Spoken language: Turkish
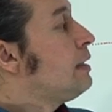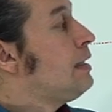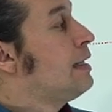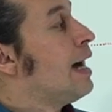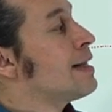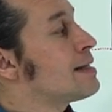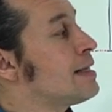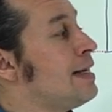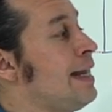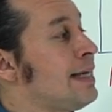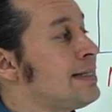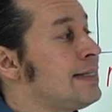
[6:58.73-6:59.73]
Die
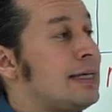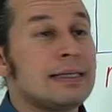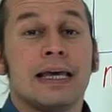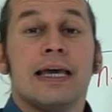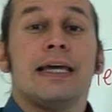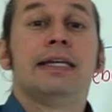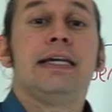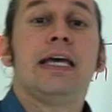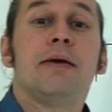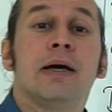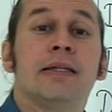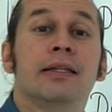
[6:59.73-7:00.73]
Katze legt sich
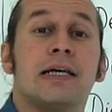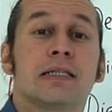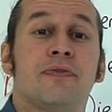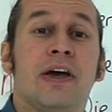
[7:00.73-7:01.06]
neben das